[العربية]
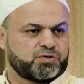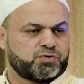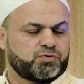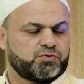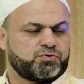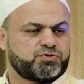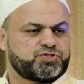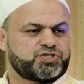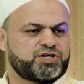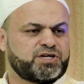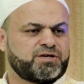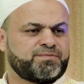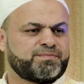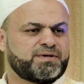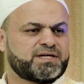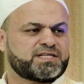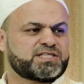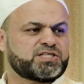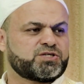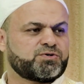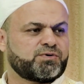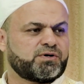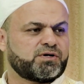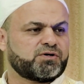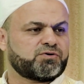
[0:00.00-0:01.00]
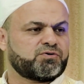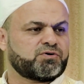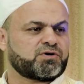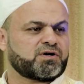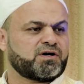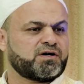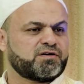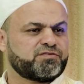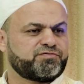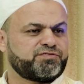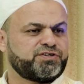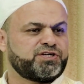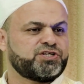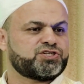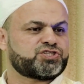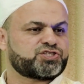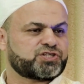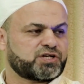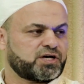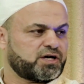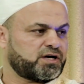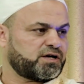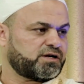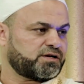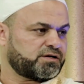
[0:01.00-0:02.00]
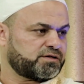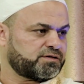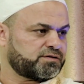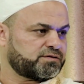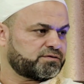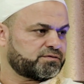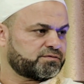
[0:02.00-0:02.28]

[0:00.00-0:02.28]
كل شيء ما سوى القرآن فيه إشكال